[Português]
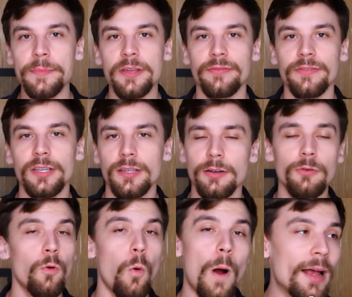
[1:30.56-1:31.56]
da minha vida e eu
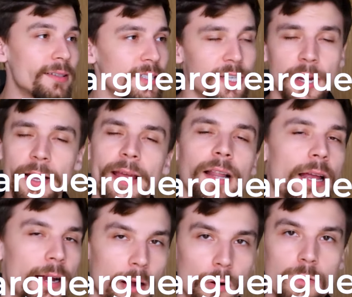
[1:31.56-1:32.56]
quase cheguei a
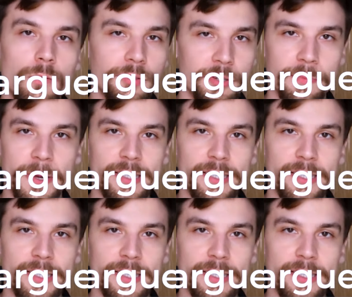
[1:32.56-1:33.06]
largar o curso de